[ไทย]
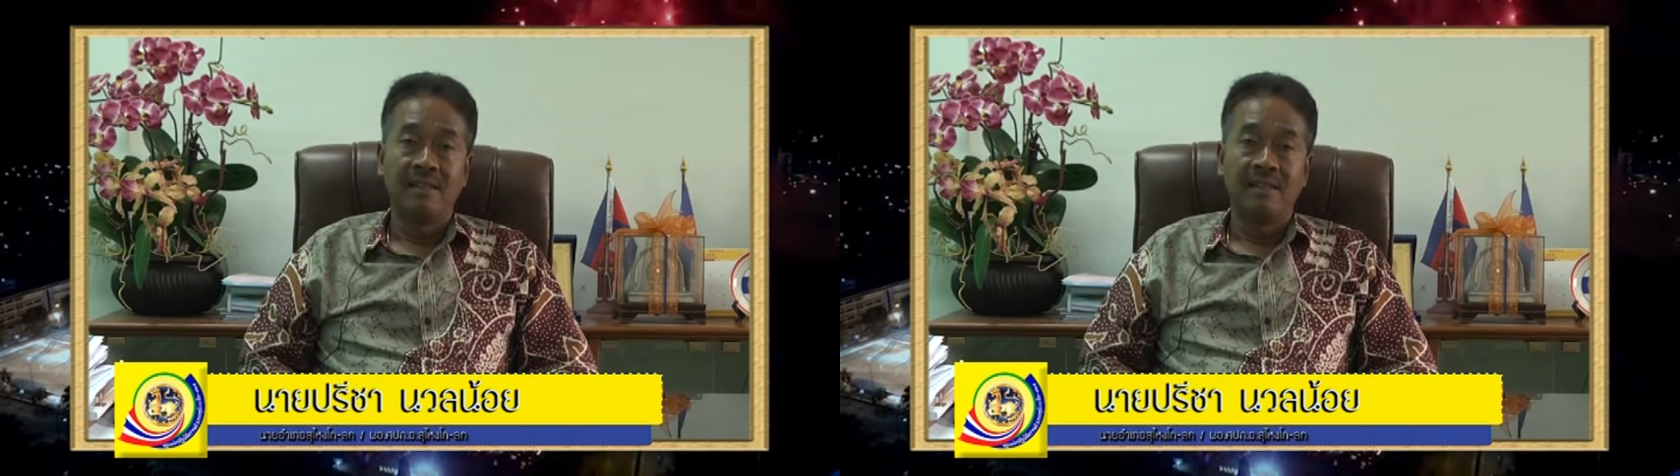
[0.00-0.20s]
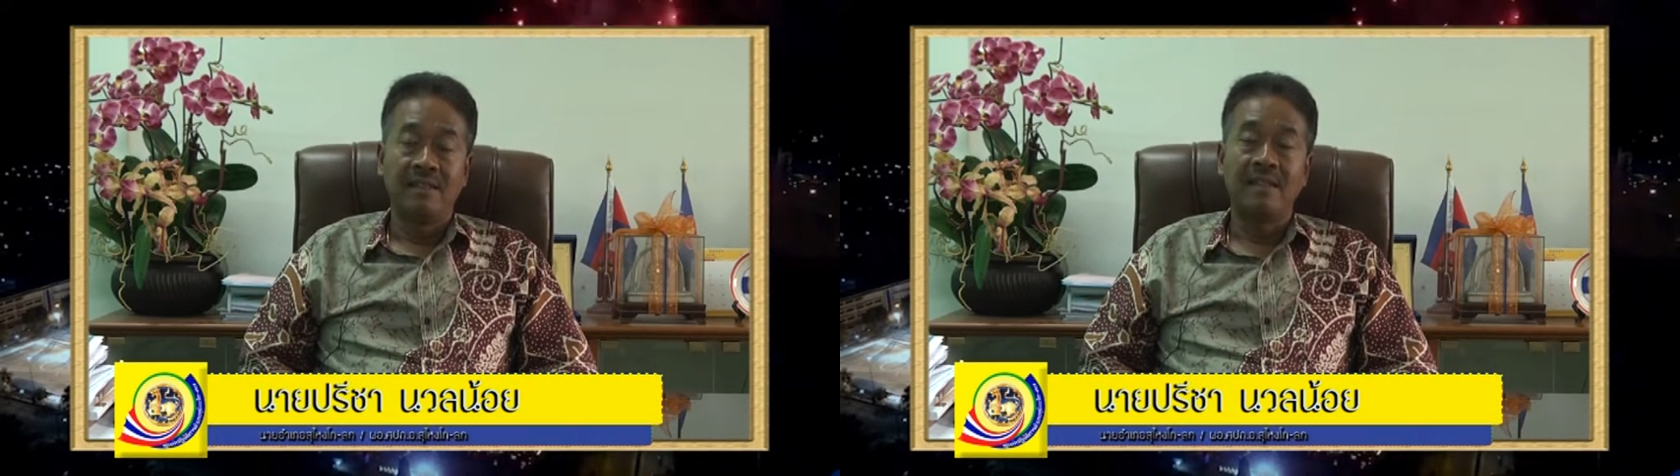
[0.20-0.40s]

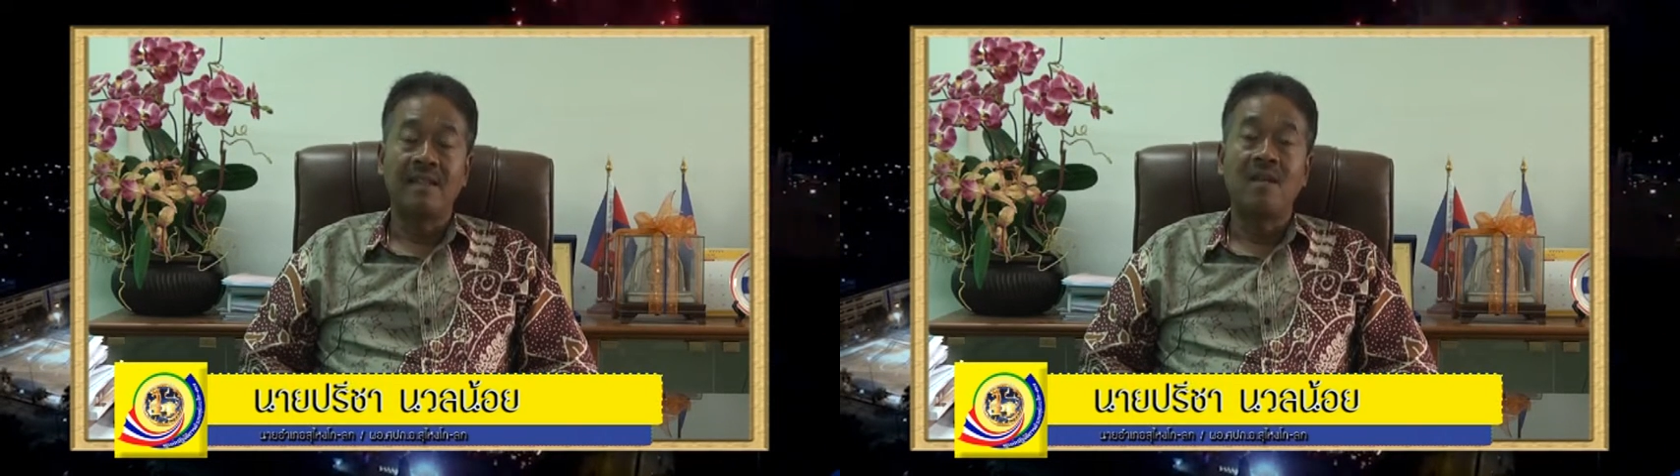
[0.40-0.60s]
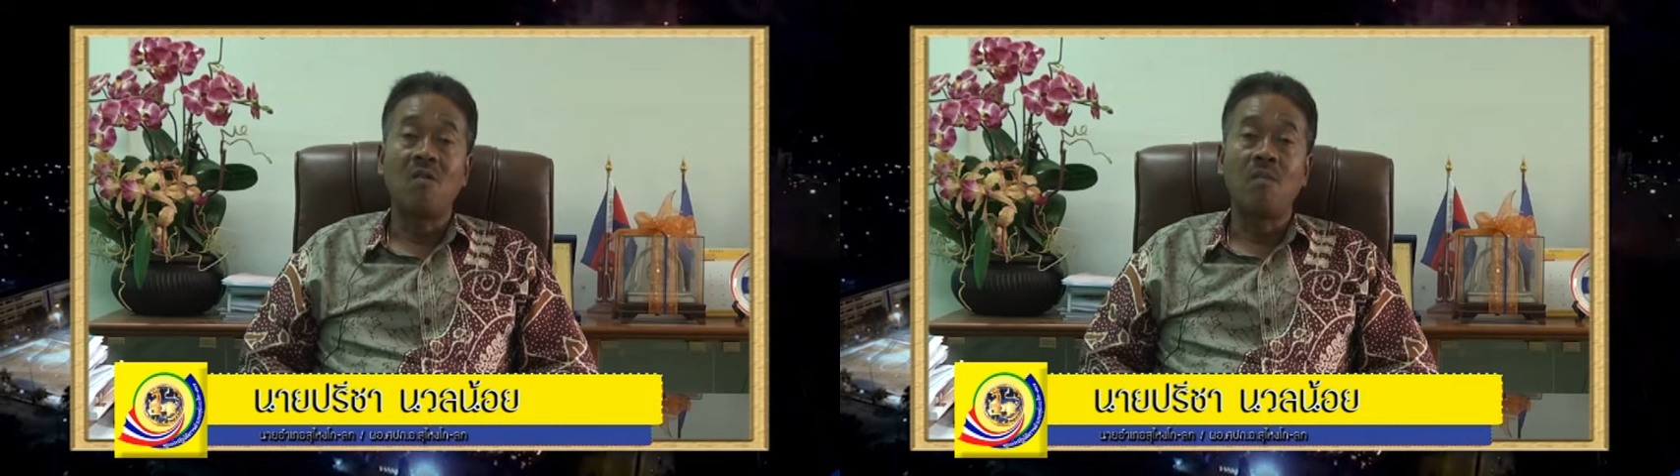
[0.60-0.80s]
แต่ถ้า
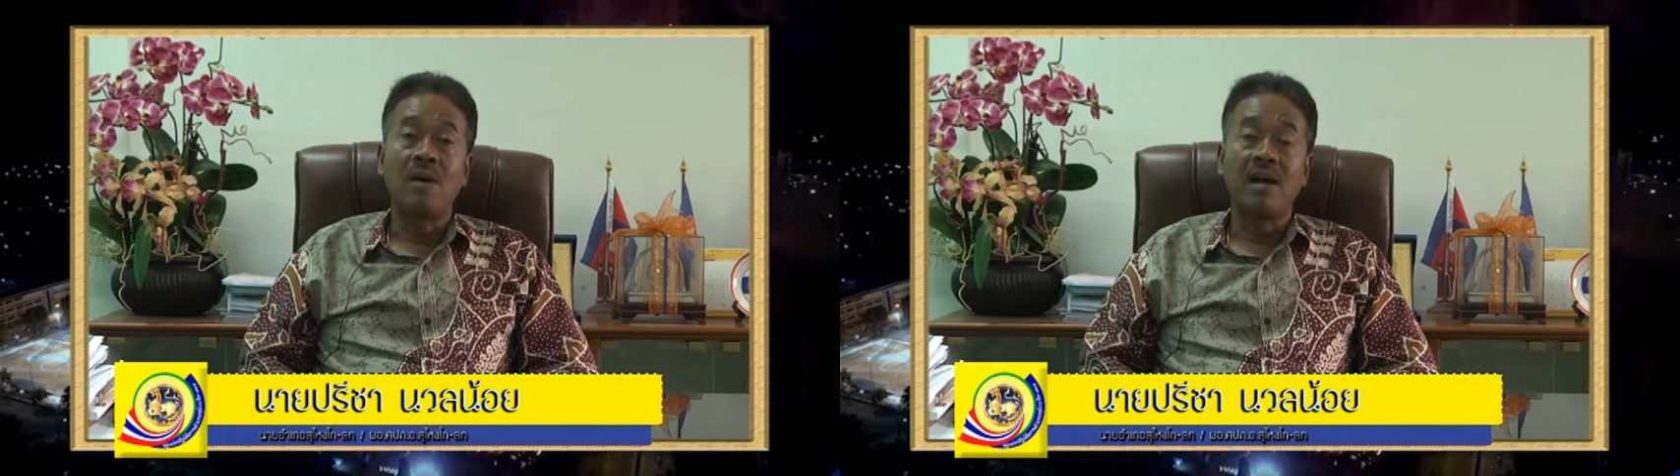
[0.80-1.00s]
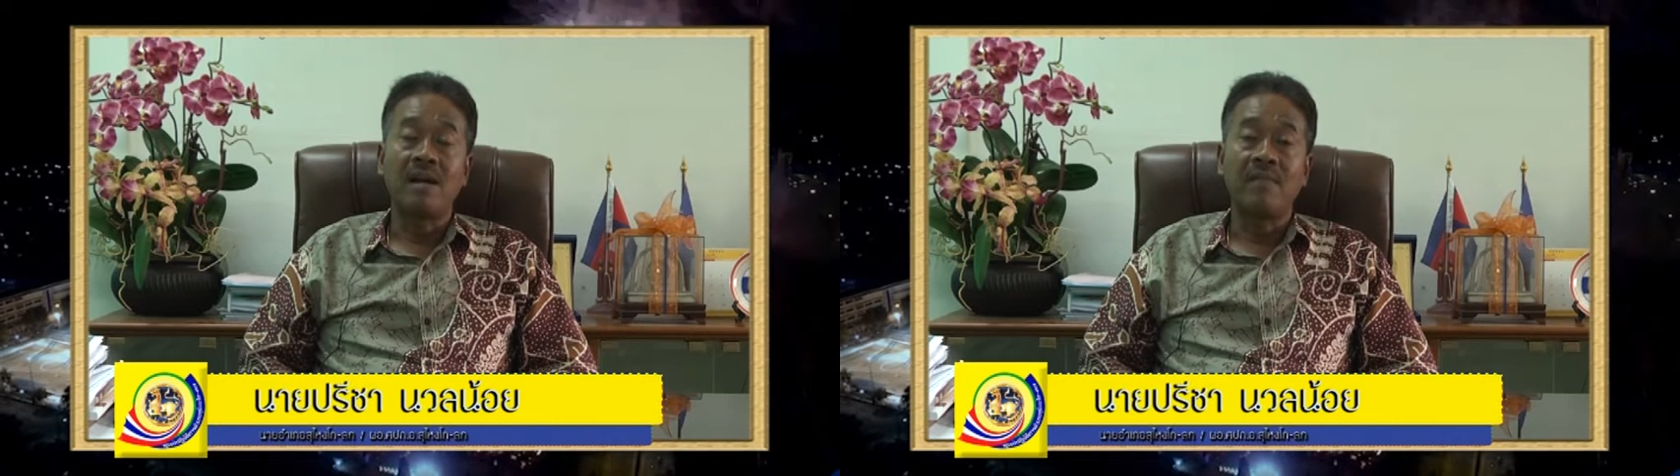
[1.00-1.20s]
ท่านออก
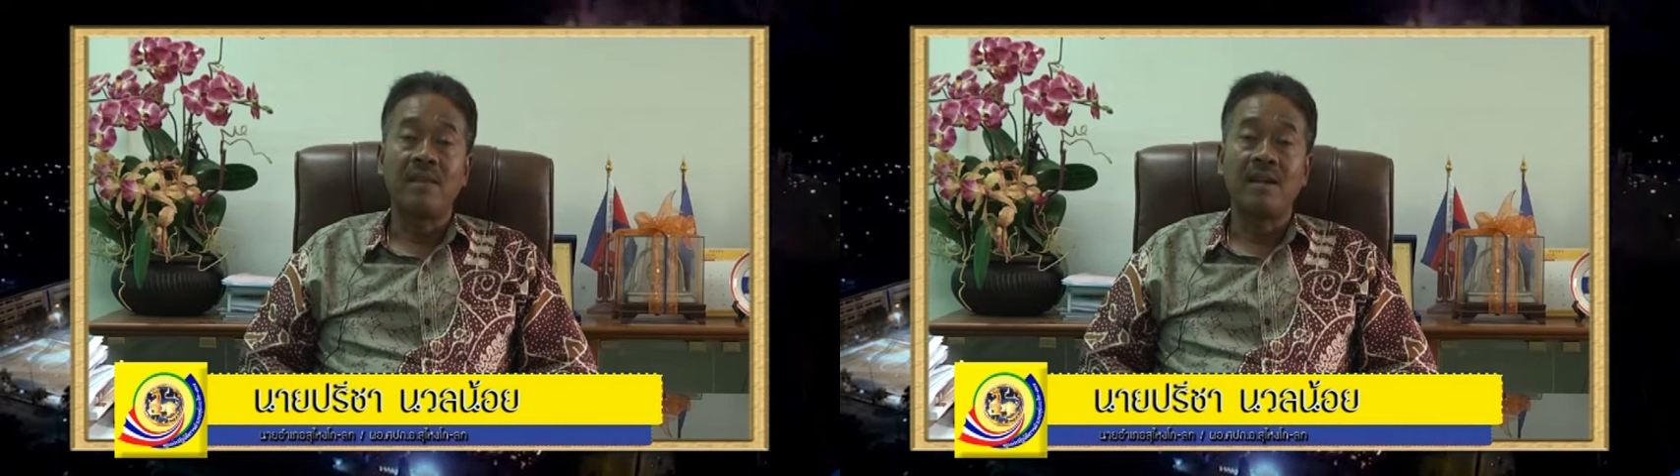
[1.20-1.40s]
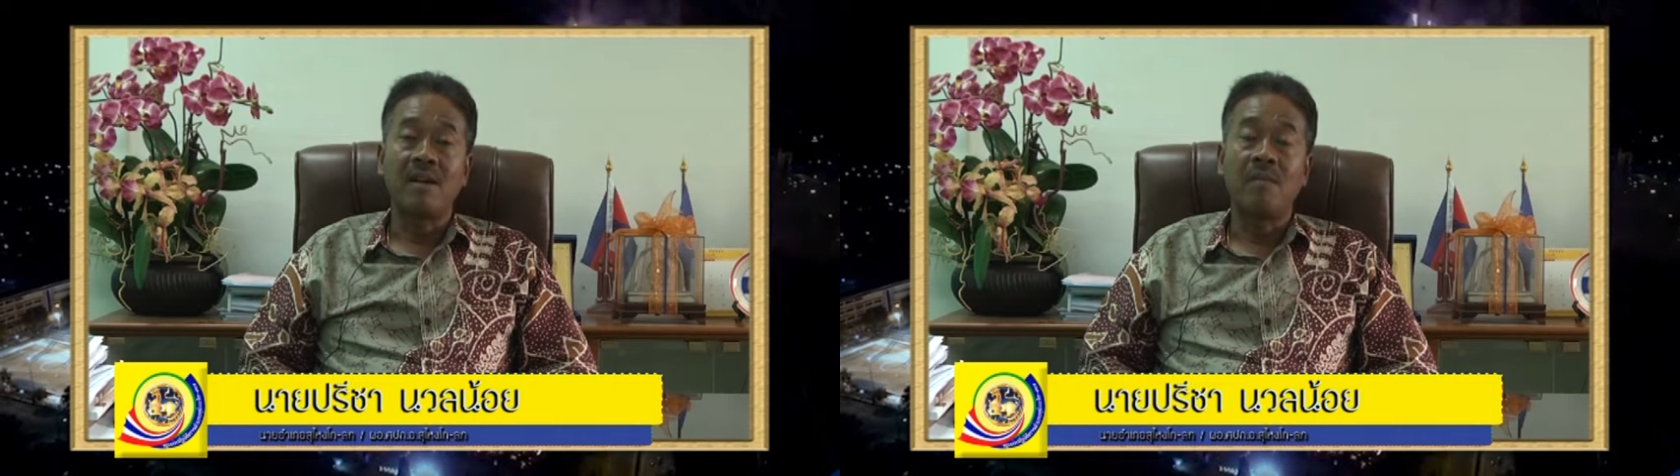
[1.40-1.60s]
มาครับ
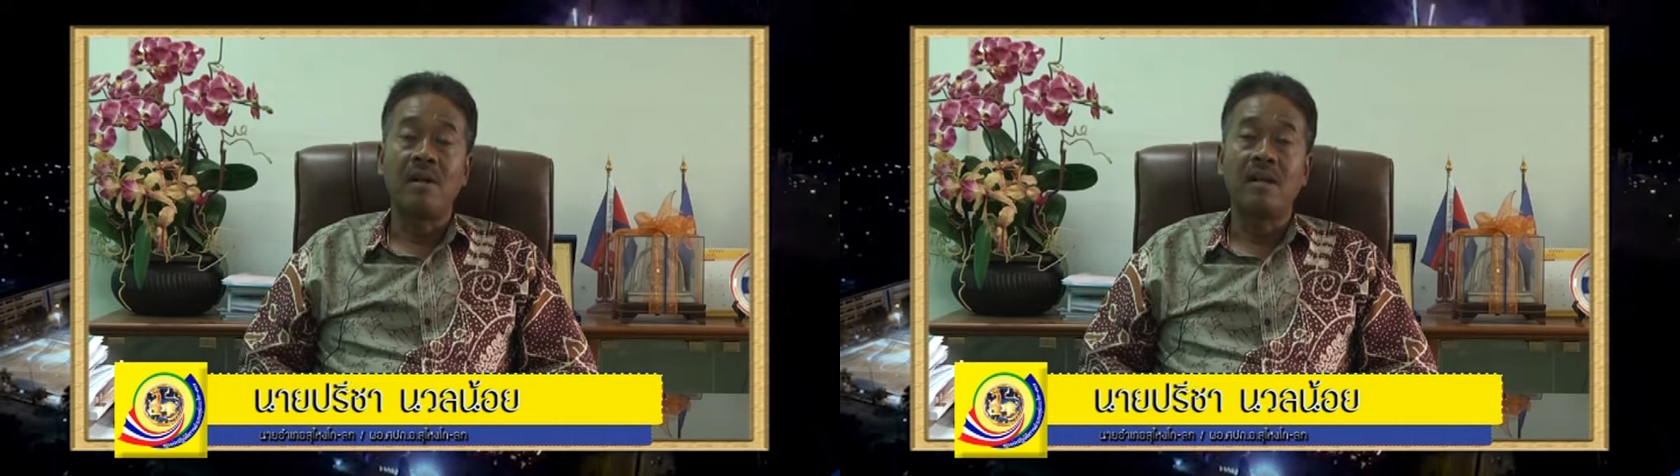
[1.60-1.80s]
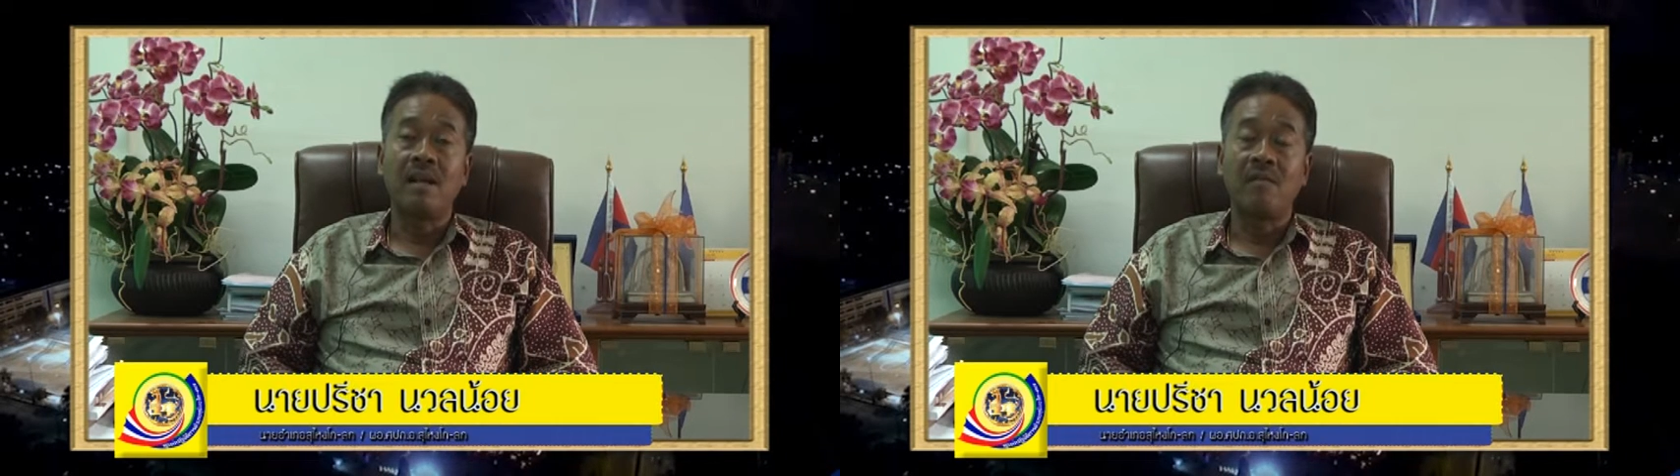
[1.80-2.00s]
เรามา
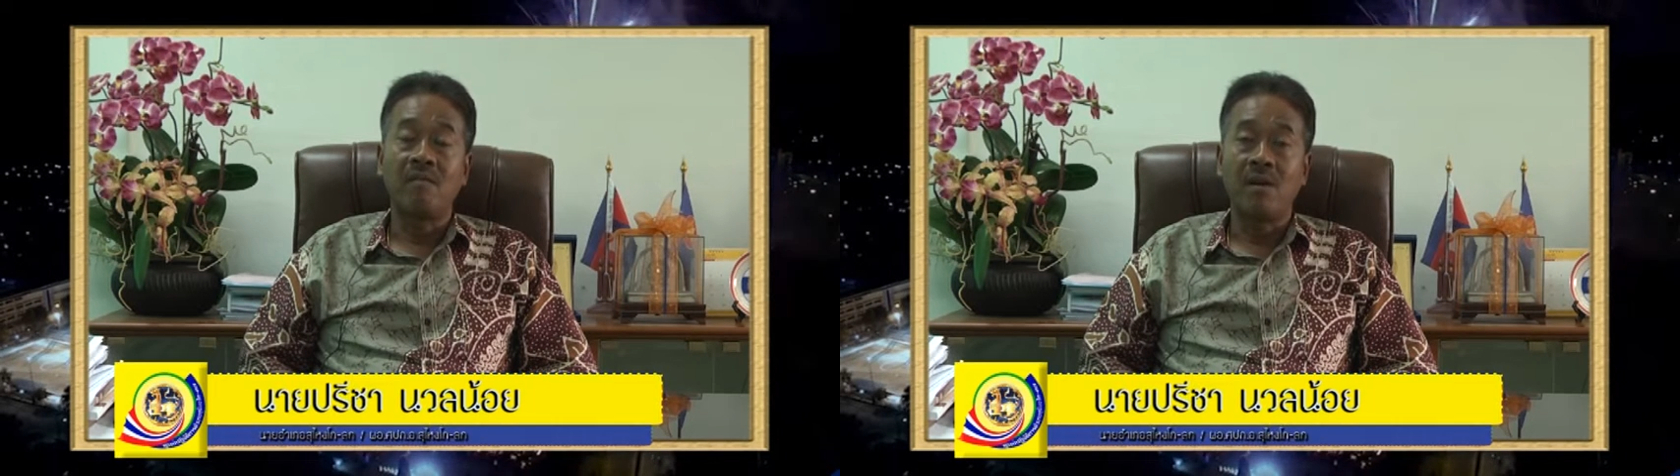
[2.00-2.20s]
แสดง